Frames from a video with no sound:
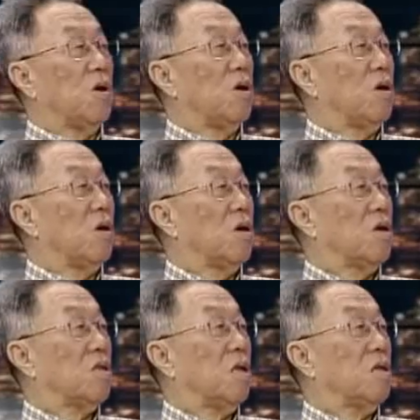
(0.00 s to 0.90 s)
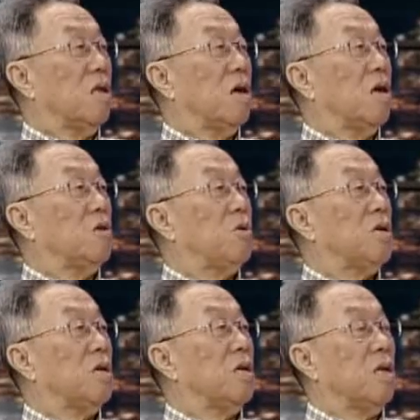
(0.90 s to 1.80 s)
呃，当
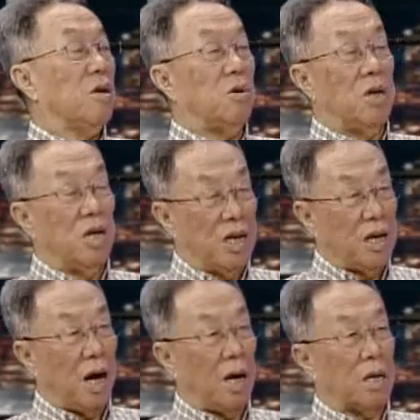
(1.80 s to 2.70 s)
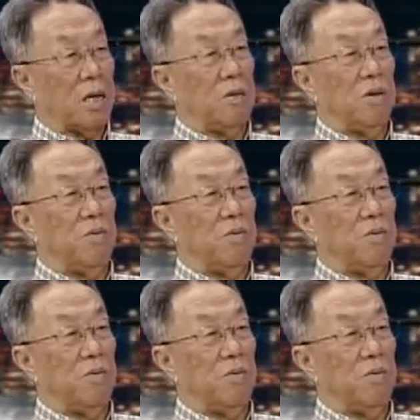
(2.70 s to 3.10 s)
然说这里头有讹诈